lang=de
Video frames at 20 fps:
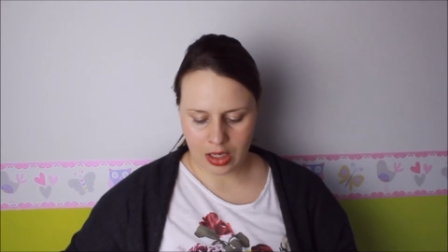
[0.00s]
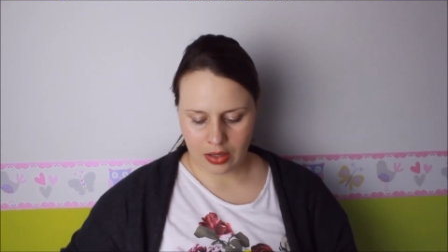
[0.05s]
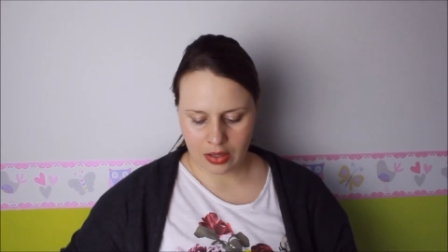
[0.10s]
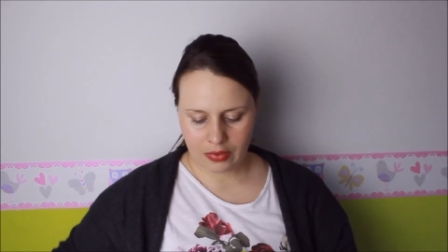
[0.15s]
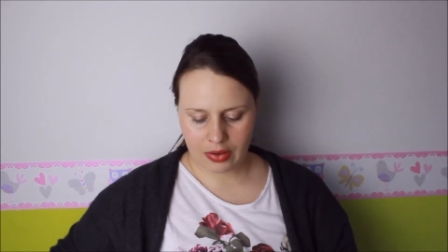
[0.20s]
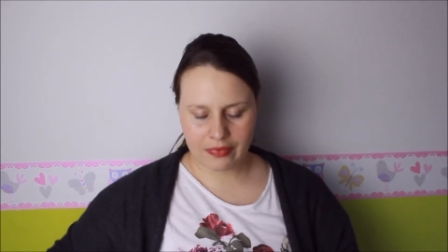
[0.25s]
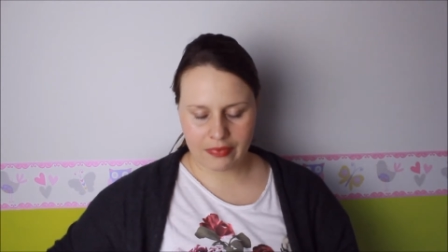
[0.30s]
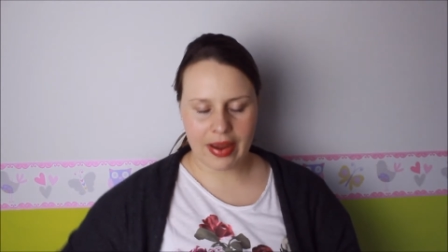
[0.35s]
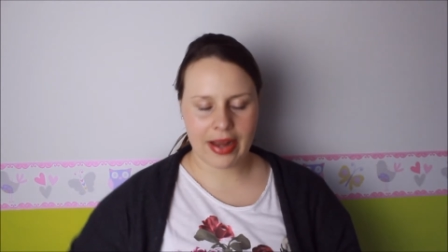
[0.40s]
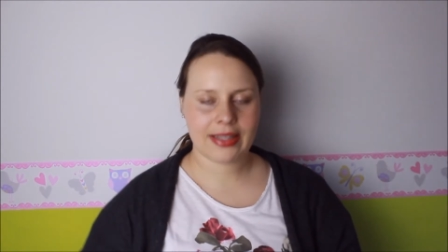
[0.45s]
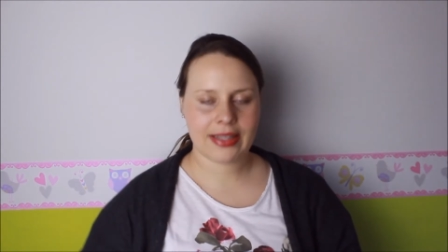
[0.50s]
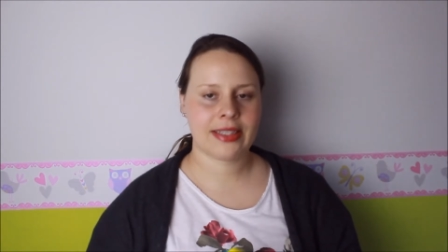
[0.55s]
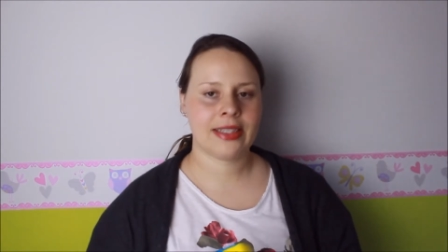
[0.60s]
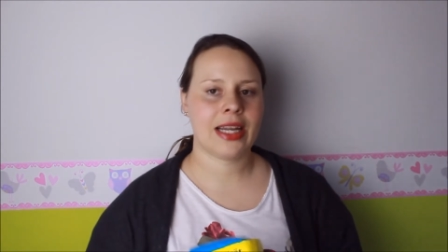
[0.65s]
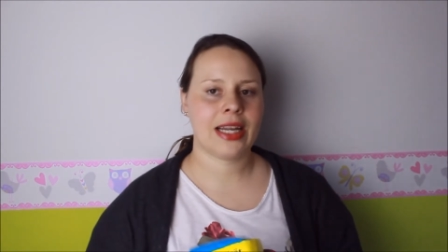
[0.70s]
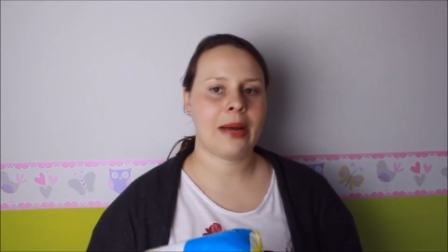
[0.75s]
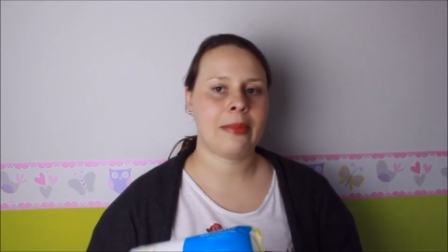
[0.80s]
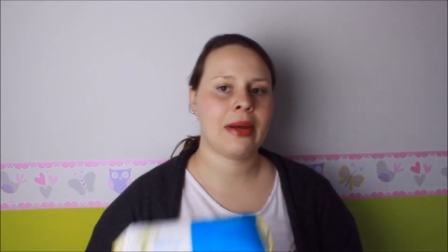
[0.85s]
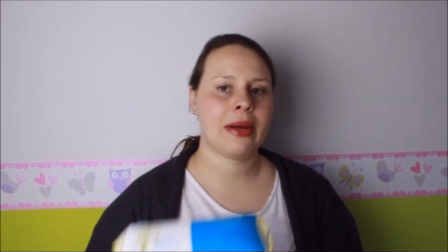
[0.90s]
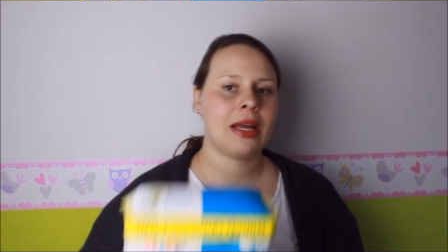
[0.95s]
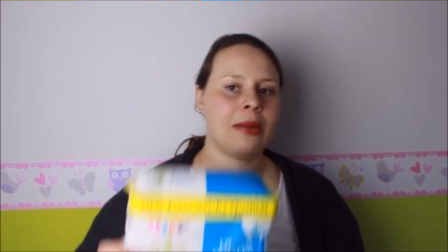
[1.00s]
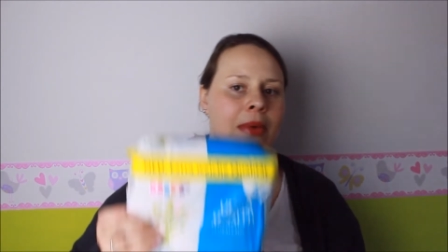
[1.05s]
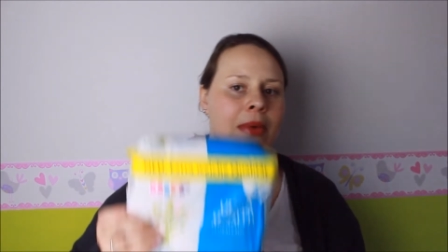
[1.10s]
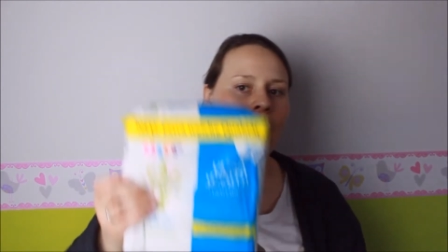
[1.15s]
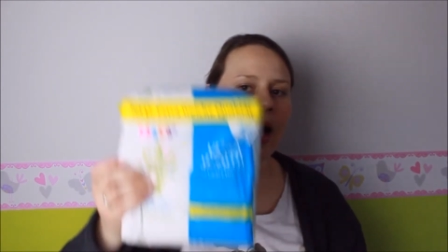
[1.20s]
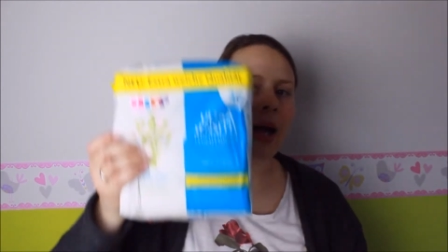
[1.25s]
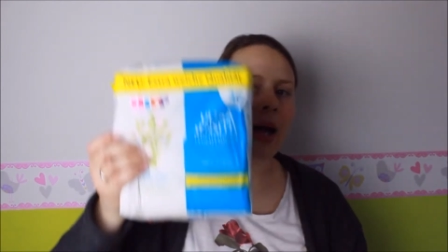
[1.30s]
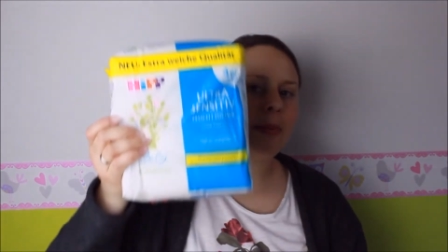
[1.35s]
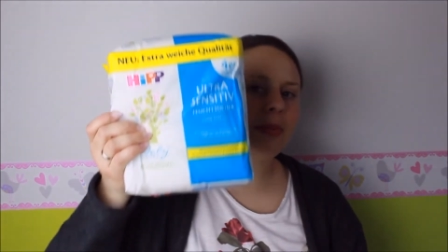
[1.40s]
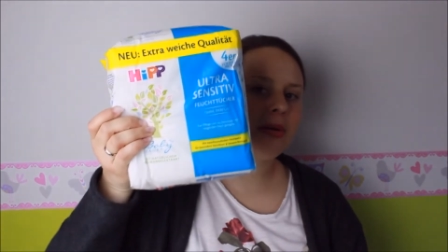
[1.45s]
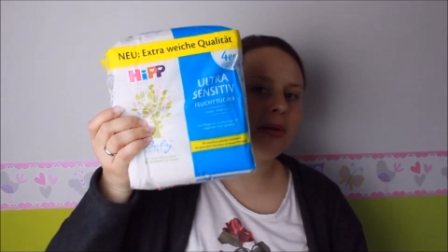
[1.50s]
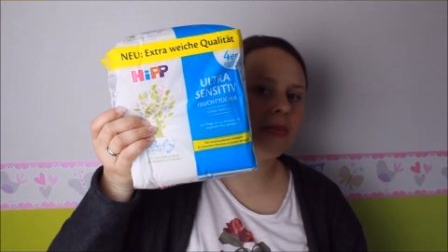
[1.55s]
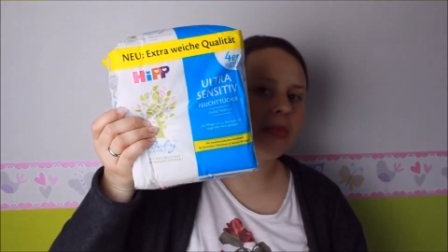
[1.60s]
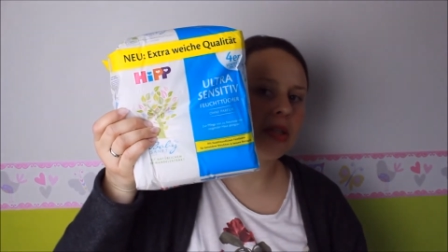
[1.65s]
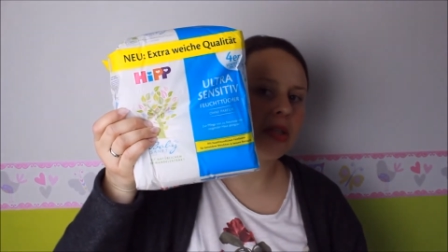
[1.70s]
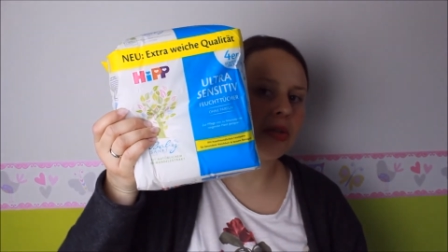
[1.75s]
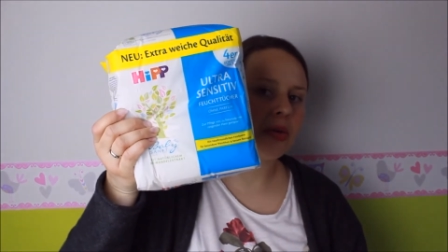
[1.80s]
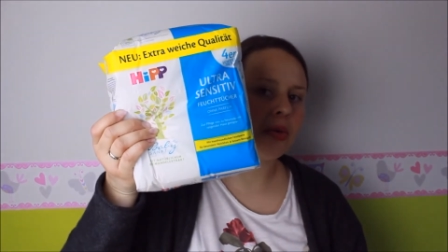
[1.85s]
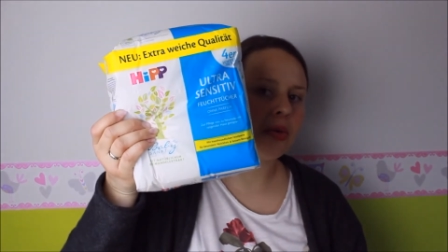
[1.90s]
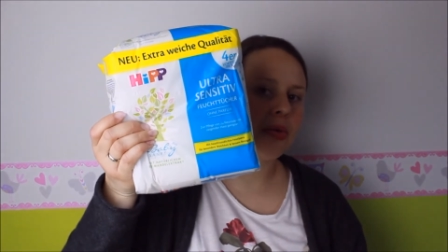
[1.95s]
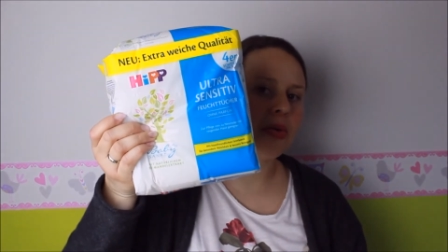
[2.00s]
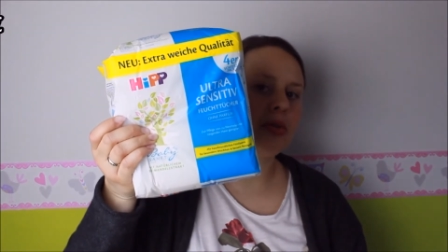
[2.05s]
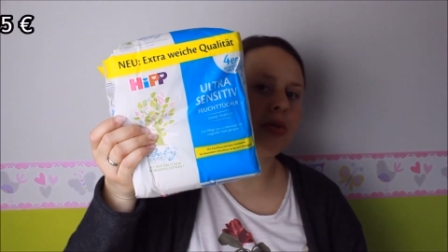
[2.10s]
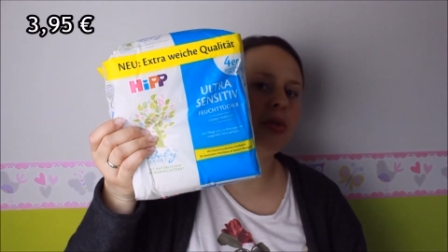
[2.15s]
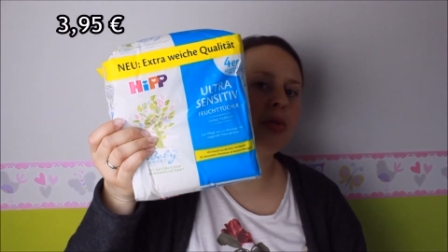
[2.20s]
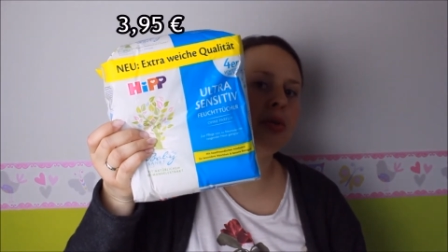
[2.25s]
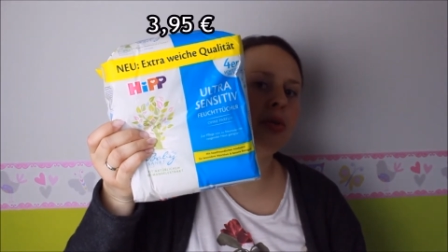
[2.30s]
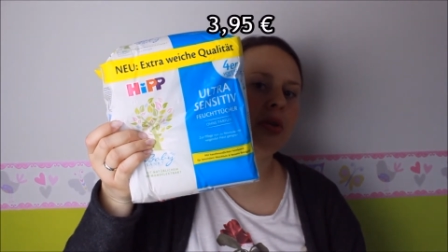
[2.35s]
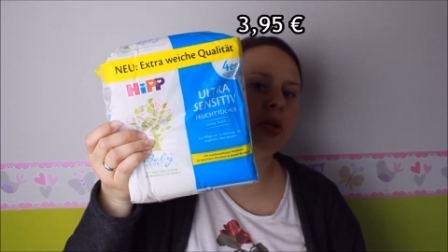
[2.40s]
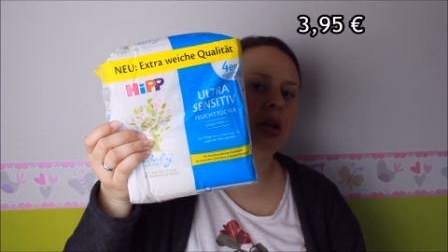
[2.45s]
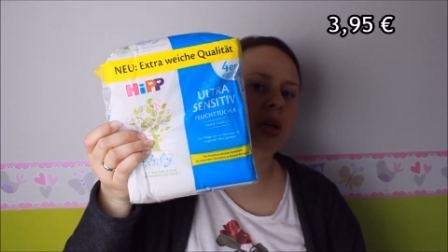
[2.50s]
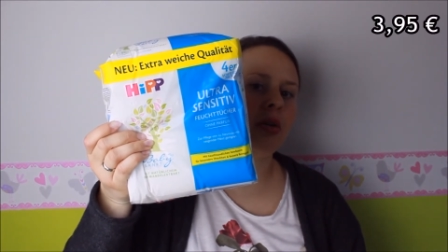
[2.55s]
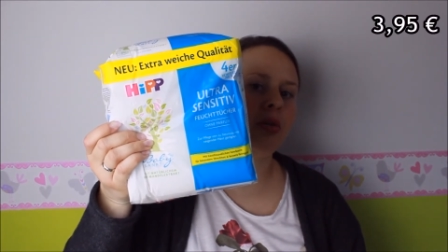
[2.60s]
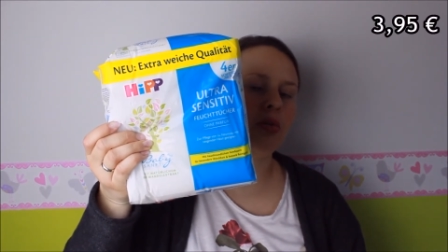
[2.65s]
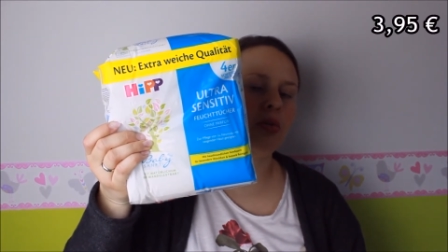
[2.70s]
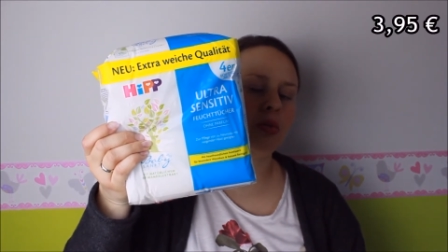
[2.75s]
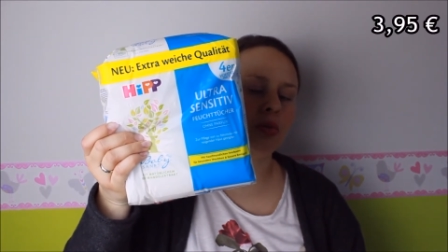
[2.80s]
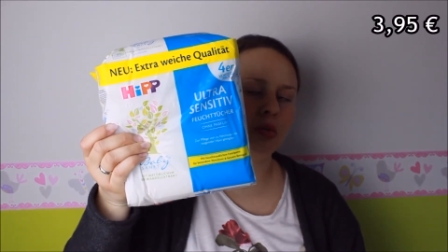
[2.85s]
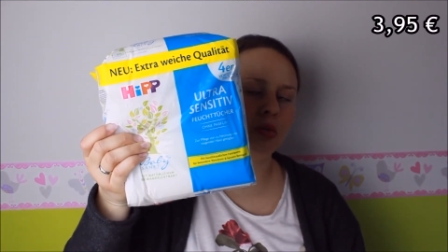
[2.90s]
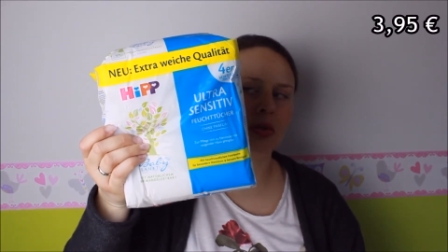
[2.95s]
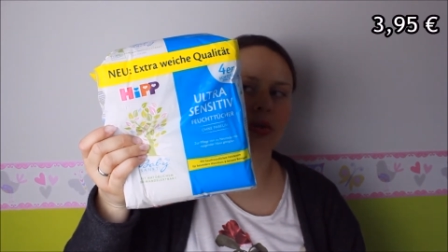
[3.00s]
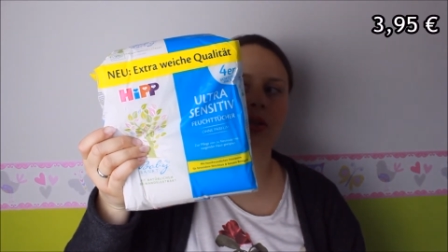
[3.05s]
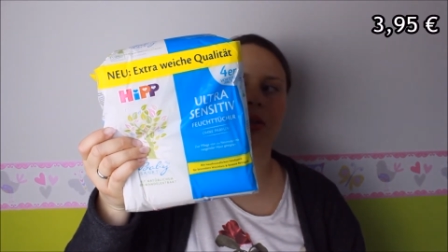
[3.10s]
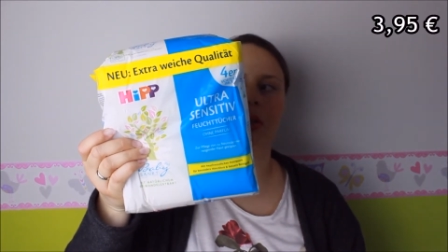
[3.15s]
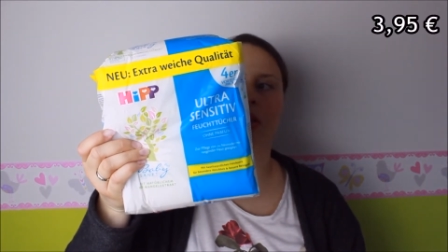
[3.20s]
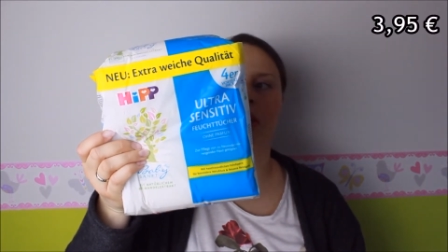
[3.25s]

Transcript: Wir wechseln aber immer ab mit Öltüchern und